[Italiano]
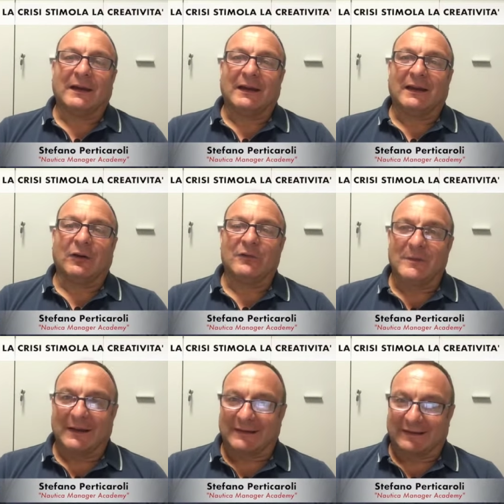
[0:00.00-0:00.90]
eh,
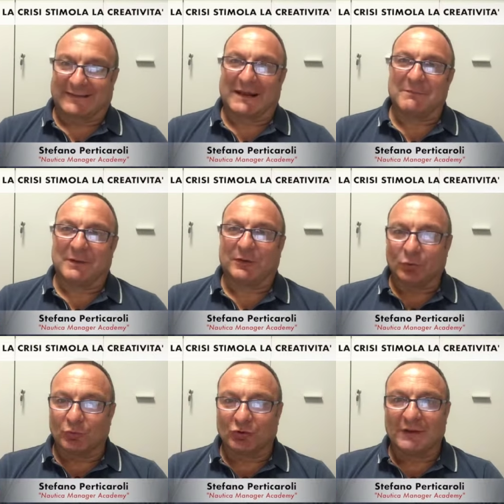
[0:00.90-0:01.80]
ovviamente a stampi
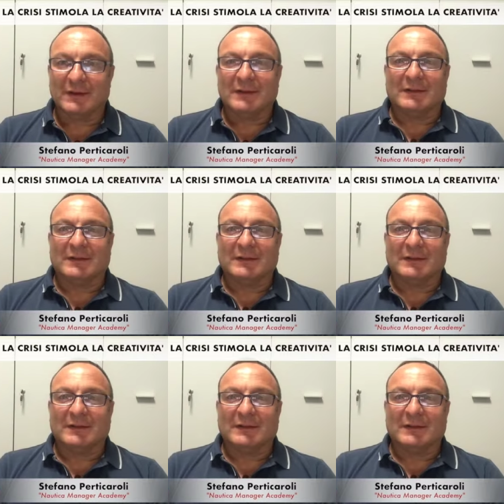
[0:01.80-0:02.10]
chiusi